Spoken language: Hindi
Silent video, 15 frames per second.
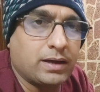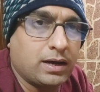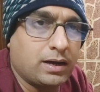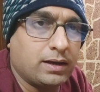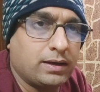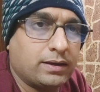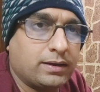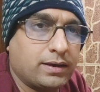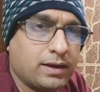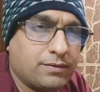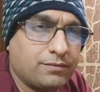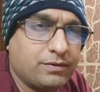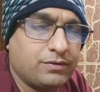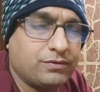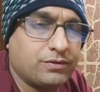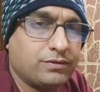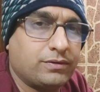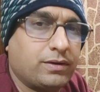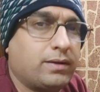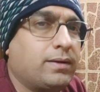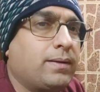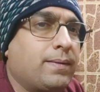क्या है क्या फीचर्स
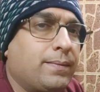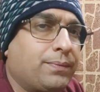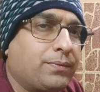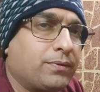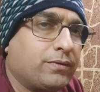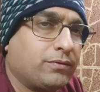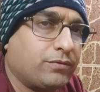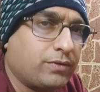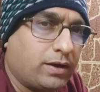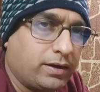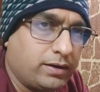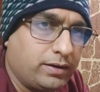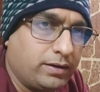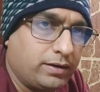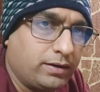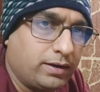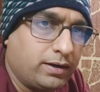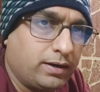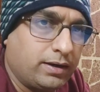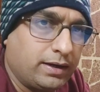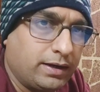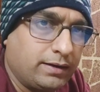है सारी
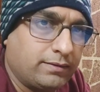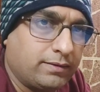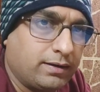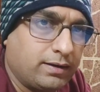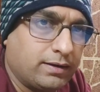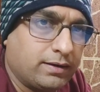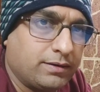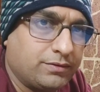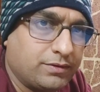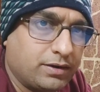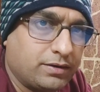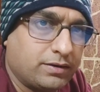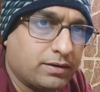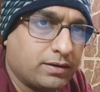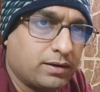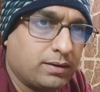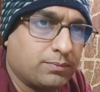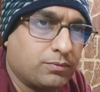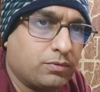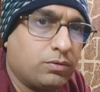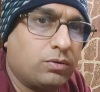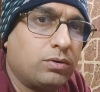डिटेल ए से लेके जेड तक
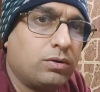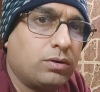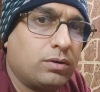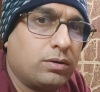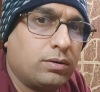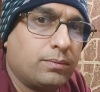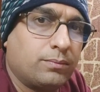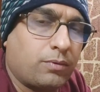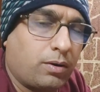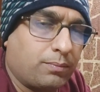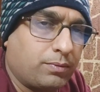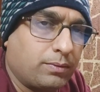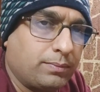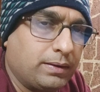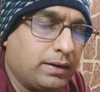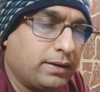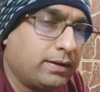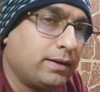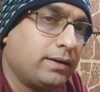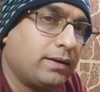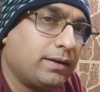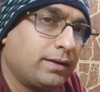आपको प्रॉपर
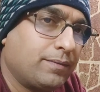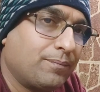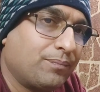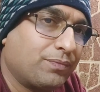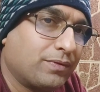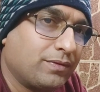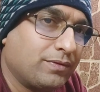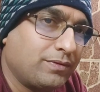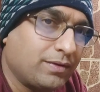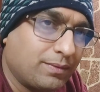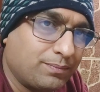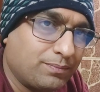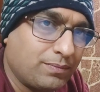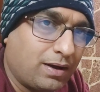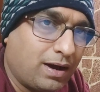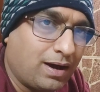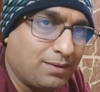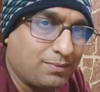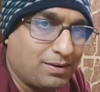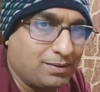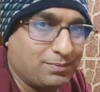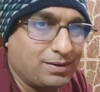मिलेगी जब
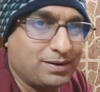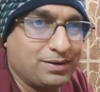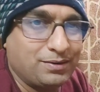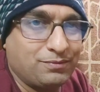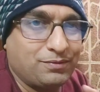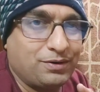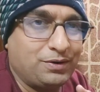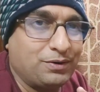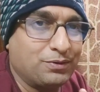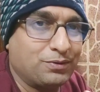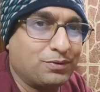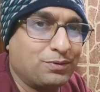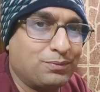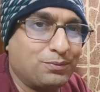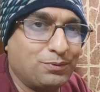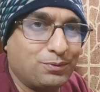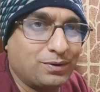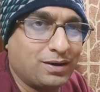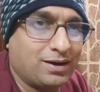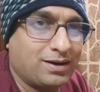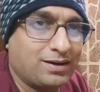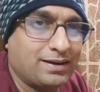आप हमारी वीडियो को
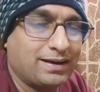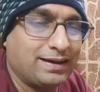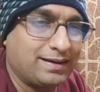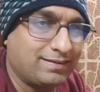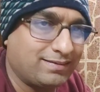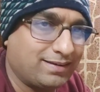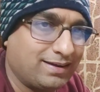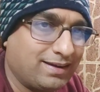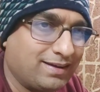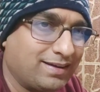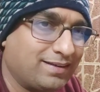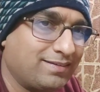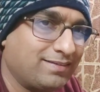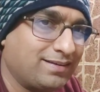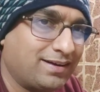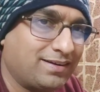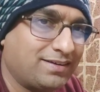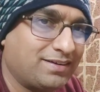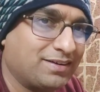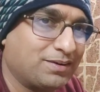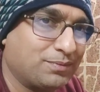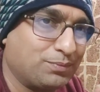पूरा ए से लेके जेड
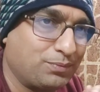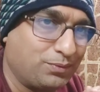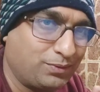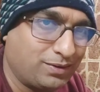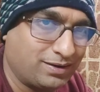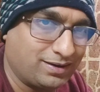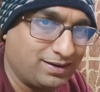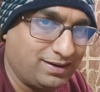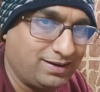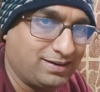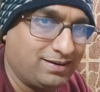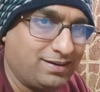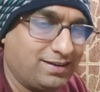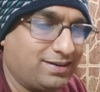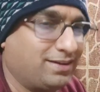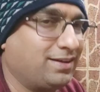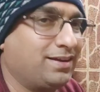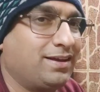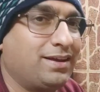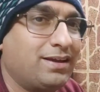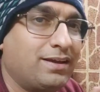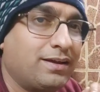तक पूरा क्लियर
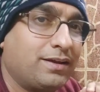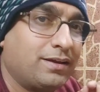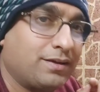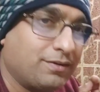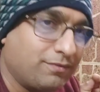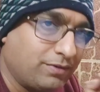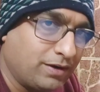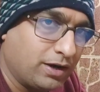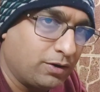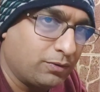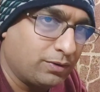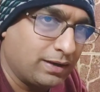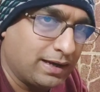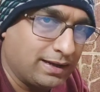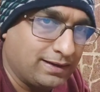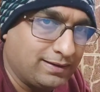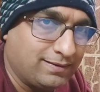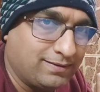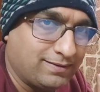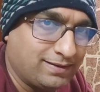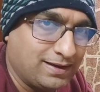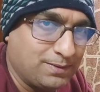देखेंगे विदाउट एनी
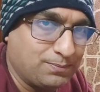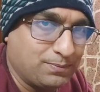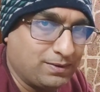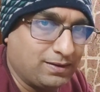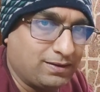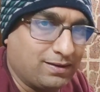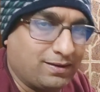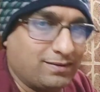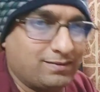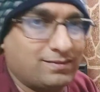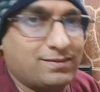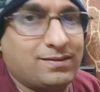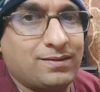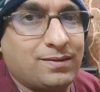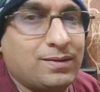स्किप के गाइस